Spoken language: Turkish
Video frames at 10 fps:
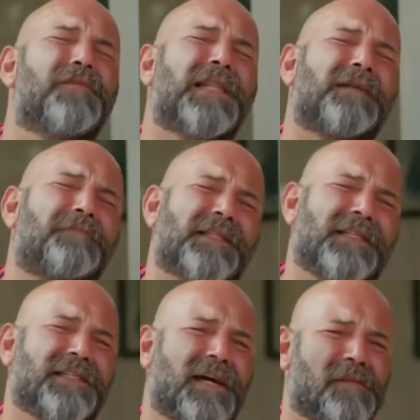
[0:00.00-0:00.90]
bombalar
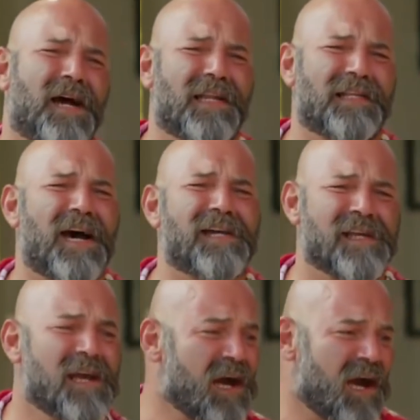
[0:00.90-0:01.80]
patlayacak mahallede.
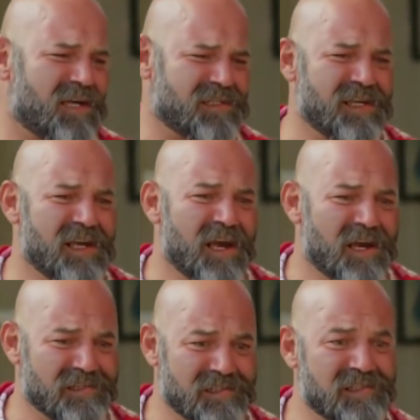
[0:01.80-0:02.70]
Hadi, hadi.
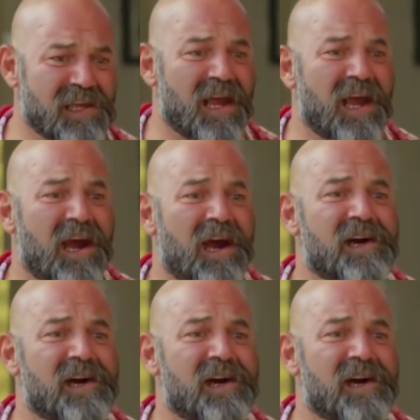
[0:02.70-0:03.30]
Yani o zaman